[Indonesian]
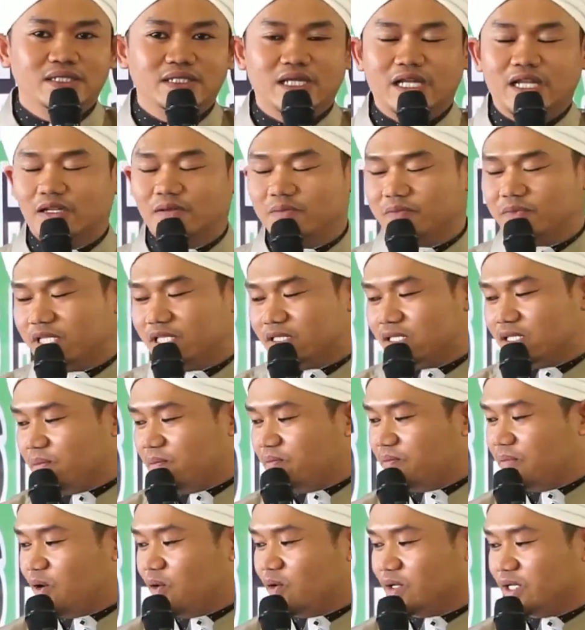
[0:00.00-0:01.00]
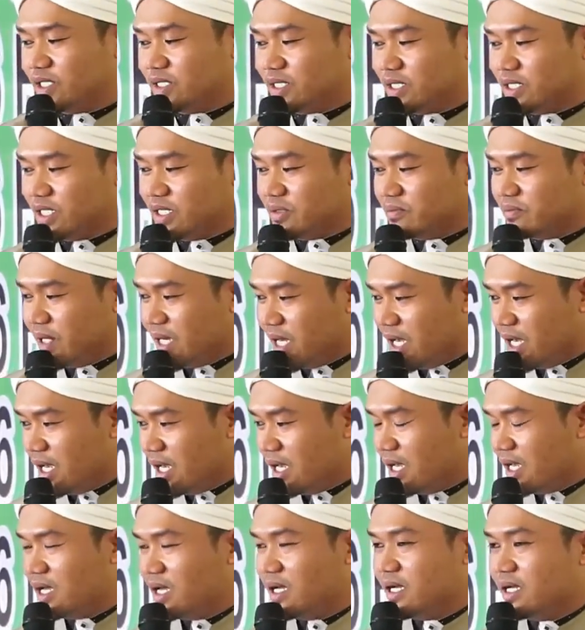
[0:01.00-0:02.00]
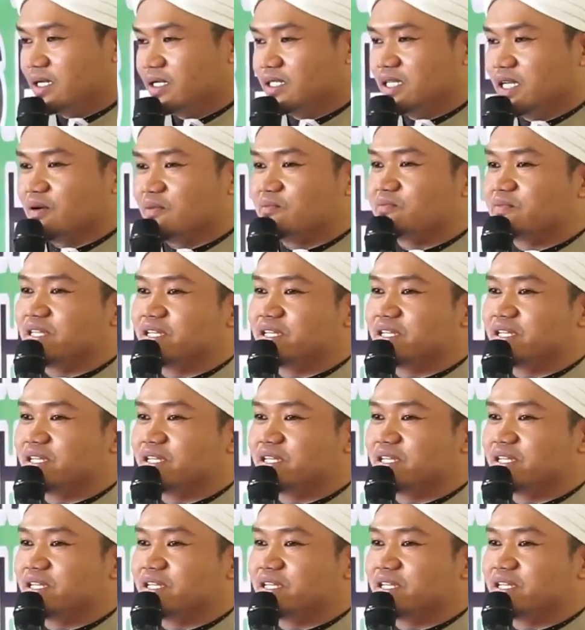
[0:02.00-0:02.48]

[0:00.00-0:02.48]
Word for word: dalam kitab Maulid Diba yang